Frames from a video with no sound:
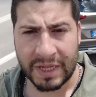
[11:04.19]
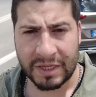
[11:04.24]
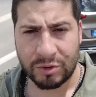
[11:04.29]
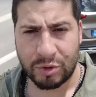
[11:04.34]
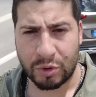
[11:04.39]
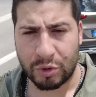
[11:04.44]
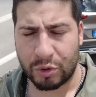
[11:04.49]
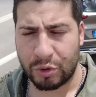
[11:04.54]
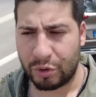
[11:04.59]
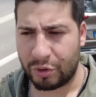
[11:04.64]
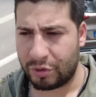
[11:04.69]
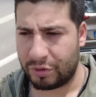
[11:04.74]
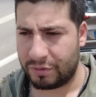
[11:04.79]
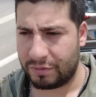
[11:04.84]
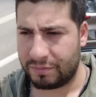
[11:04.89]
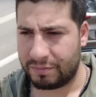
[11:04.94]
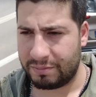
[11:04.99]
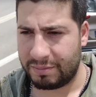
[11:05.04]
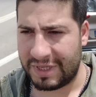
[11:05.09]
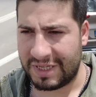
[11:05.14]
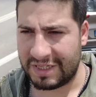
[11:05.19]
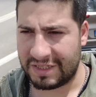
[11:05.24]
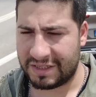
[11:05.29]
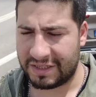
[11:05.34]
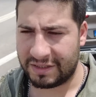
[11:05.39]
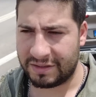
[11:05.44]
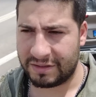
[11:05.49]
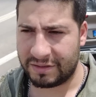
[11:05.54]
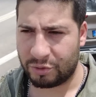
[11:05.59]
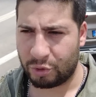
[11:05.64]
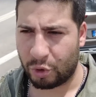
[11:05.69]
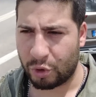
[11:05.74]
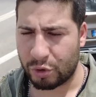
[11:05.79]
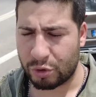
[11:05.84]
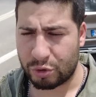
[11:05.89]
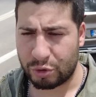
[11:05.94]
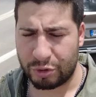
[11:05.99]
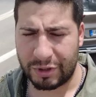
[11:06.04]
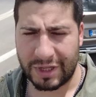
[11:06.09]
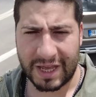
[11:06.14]
Çünkü bir işin
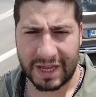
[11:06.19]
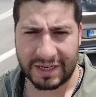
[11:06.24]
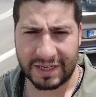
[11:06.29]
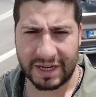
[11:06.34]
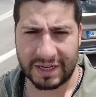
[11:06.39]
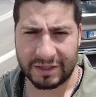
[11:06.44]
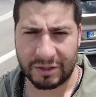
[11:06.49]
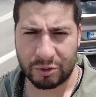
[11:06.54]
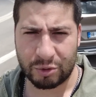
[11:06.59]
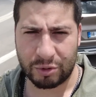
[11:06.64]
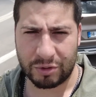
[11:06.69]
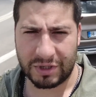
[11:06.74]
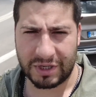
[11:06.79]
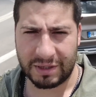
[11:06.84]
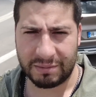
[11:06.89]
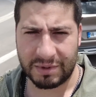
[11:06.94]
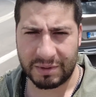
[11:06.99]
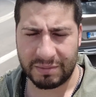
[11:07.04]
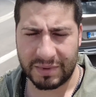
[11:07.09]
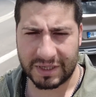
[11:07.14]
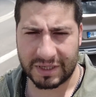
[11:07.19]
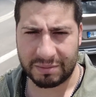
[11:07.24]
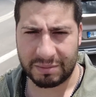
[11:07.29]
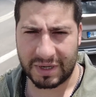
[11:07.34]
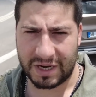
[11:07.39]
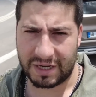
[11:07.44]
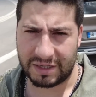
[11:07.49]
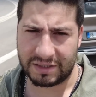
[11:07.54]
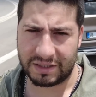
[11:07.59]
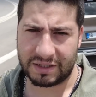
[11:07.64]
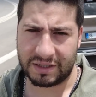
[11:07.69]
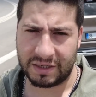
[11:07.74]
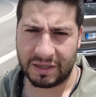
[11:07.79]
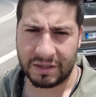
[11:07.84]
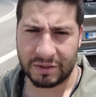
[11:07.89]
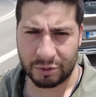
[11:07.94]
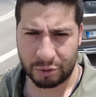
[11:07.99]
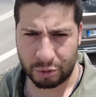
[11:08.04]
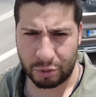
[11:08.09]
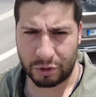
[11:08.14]
doğrusunu her yerde söyleyebilmek birazcık
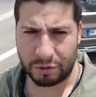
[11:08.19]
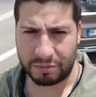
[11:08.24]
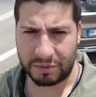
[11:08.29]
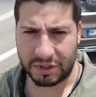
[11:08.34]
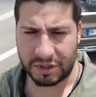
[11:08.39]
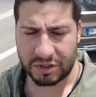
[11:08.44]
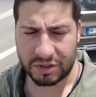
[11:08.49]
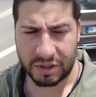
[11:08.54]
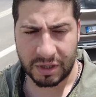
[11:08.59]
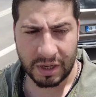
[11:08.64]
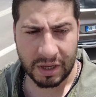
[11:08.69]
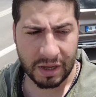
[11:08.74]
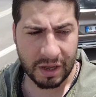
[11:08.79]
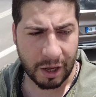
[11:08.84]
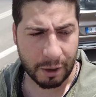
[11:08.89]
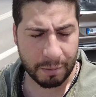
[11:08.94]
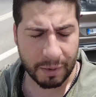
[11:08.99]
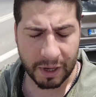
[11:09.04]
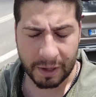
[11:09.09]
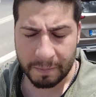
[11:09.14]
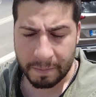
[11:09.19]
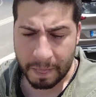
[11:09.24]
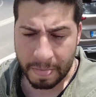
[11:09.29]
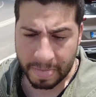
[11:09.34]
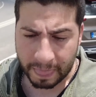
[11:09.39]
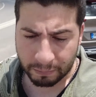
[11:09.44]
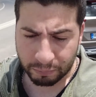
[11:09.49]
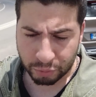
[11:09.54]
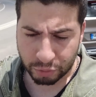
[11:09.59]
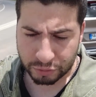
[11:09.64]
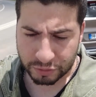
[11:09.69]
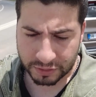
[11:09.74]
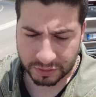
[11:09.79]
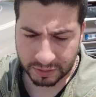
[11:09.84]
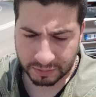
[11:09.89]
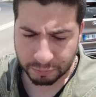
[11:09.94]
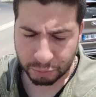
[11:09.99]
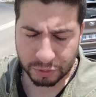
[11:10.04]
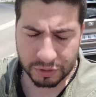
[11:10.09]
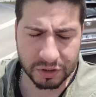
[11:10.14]
zor bir iş ama Burada
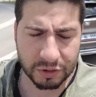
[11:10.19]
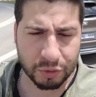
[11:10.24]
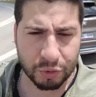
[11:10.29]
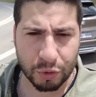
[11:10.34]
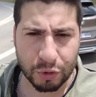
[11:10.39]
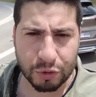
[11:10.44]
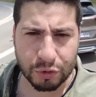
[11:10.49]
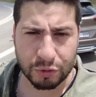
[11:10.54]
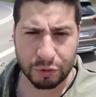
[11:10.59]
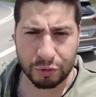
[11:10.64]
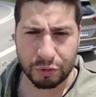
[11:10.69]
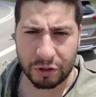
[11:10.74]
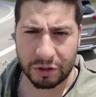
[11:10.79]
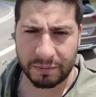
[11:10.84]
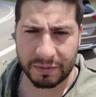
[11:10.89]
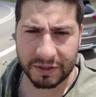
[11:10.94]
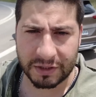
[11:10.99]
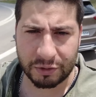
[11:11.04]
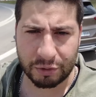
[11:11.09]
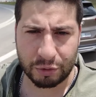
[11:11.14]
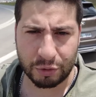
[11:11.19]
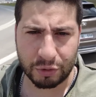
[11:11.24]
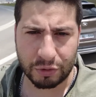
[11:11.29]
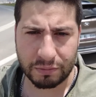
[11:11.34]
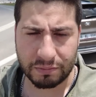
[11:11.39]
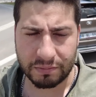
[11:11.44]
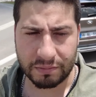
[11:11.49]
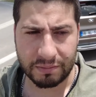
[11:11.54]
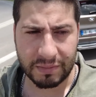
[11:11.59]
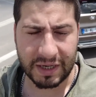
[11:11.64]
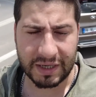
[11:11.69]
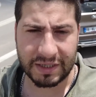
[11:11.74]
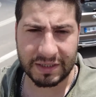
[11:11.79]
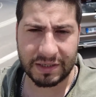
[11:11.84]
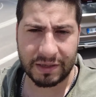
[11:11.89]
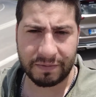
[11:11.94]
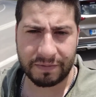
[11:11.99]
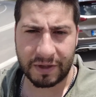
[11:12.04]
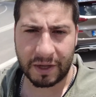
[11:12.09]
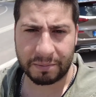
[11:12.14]
da bu işin doğrusunu söylemek istiyorum.
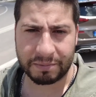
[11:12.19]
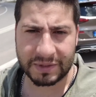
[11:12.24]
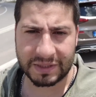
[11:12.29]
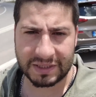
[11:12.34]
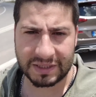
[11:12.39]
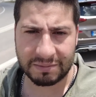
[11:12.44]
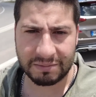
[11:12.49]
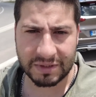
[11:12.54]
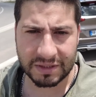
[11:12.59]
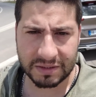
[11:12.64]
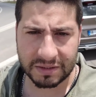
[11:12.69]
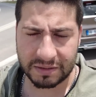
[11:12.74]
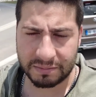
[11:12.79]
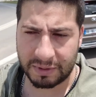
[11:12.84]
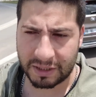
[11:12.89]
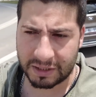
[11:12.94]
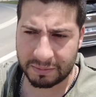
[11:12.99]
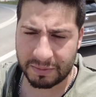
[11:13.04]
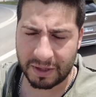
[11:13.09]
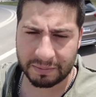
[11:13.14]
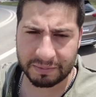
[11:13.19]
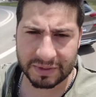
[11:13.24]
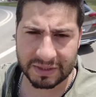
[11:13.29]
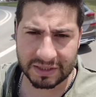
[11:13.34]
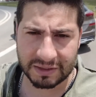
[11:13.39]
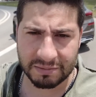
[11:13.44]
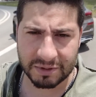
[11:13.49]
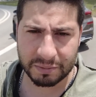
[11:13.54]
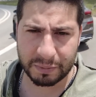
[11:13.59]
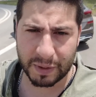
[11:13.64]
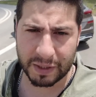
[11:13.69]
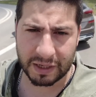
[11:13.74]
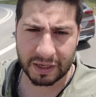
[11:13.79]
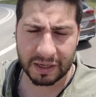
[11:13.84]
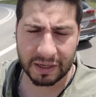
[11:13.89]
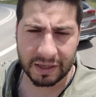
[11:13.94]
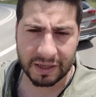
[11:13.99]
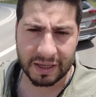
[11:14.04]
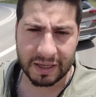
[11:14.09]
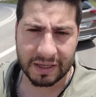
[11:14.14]
Maalesef yaptırdığımız, bakım yaptırdığımız para
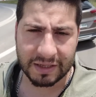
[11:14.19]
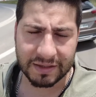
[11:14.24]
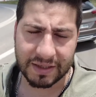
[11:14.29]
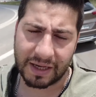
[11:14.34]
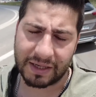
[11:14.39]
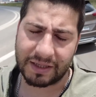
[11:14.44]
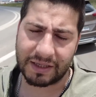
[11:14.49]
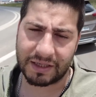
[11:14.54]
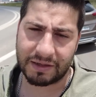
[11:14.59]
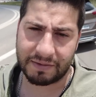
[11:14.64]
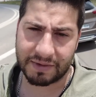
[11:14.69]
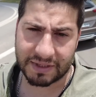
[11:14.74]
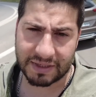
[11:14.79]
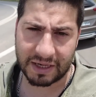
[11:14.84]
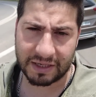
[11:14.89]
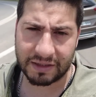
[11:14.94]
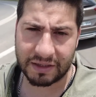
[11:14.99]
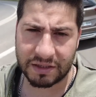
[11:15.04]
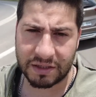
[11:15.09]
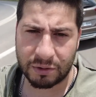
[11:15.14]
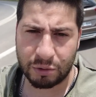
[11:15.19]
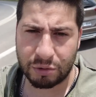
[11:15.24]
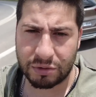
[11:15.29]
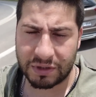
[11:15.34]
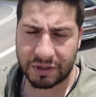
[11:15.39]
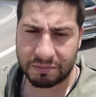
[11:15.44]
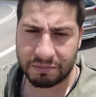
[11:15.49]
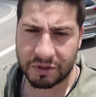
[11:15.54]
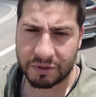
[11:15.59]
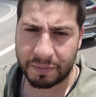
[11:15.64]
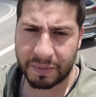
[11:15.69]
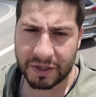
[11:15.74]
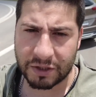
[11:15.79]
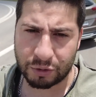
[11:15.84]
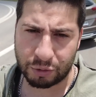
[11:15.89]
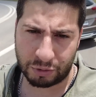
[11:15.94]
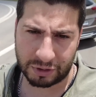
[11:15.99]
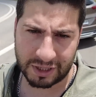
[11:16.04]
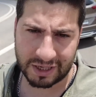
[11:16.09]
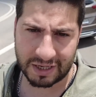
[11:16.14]
sadece ve sadece
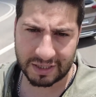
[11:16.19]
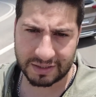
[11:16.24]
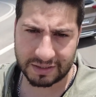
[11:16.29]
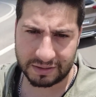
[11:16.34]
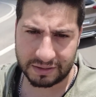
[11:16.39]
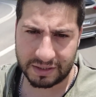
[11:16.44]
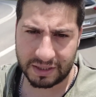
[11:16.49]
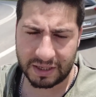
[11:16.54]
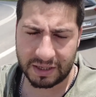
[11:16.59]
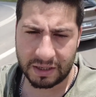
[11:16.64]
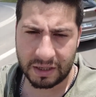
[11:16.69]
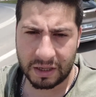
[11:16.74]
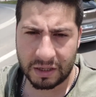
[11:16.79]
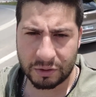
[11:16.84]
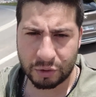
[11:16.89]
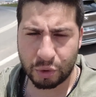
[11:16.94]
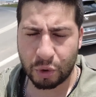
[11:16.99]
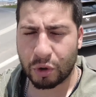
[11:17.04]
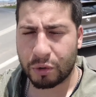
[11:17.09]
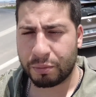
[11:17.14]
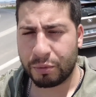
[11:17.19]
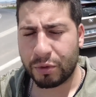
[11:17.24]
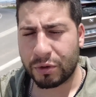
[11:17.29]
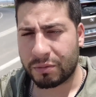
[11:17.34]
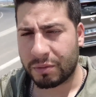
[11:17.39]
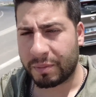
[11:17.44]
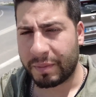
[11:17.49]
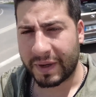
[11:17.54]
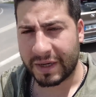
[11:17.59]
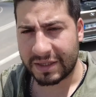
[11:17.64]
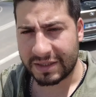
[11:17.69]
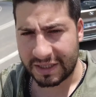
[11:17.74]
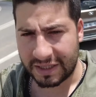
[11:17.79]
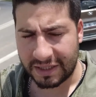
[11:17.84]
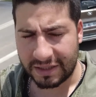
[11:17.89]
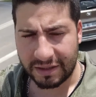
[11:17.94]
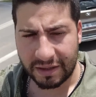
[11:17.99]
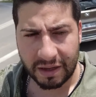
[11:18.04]
175 dolar aslında çok büyük bir para değil.